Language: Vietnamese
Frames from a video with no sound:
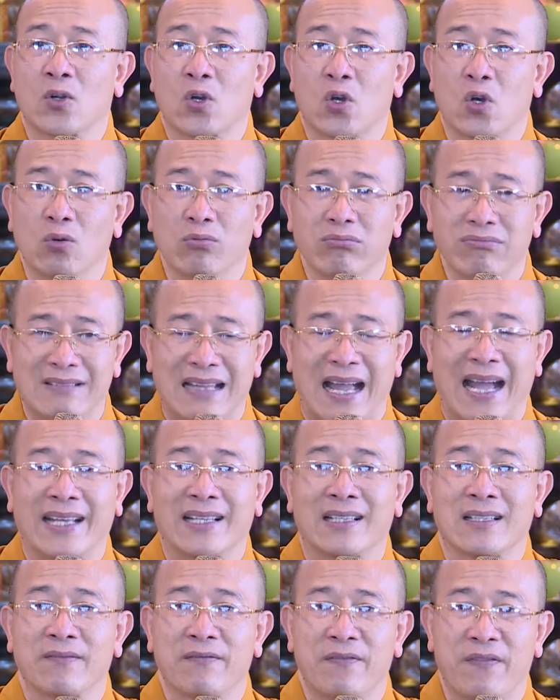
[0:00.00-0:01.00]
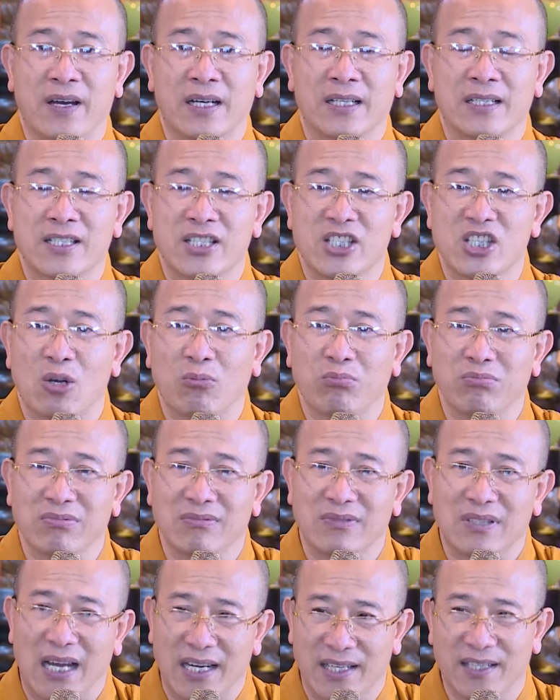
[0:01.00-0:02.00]
cũng thành phật trong
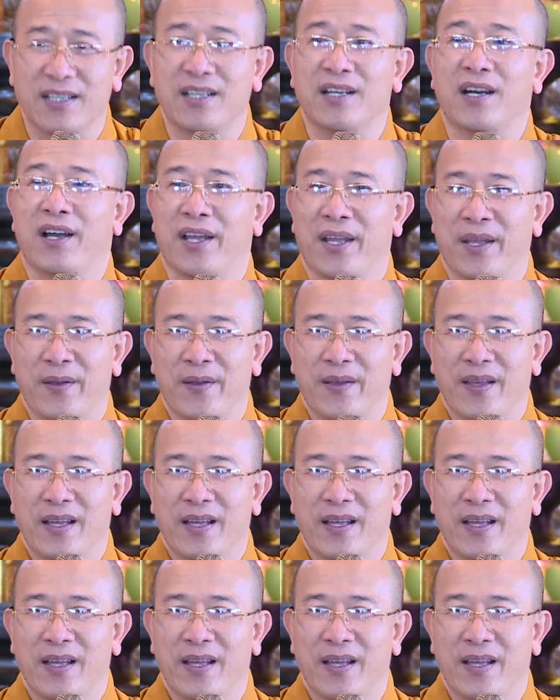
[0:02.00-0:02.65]
thân người